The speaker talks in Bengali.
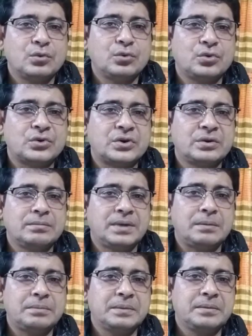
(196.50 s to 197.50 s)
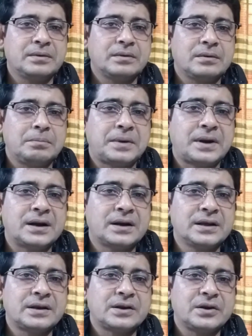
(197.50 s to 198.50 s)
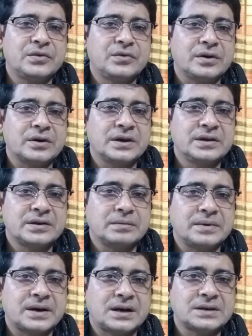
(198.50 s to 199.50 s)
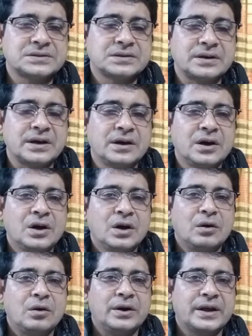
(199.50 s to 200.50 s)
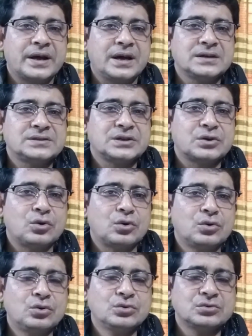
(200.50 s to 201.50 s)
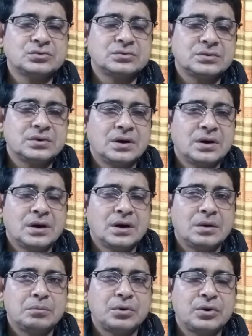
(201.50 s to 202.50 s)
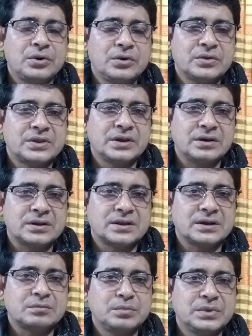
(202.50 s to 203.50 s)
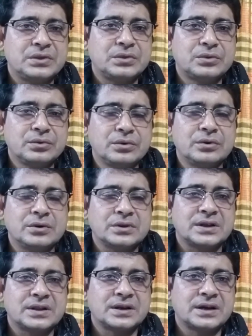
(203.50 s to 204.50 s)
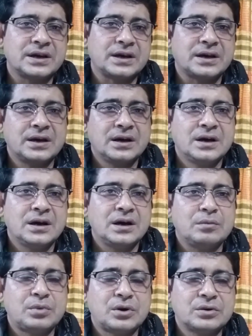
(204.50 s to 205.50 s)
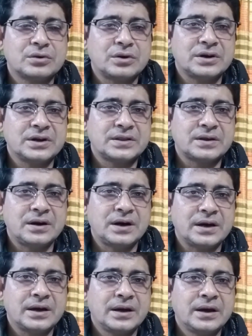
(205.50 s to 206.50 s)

উট বা বিভিন্ন প্রাণীর জকি হিসেবে কাজ করে অনেকে আছে করুণ পরিণতি অর্থাৎ মৃত্যুও তাদেরকে বরণ করে নিতে হয়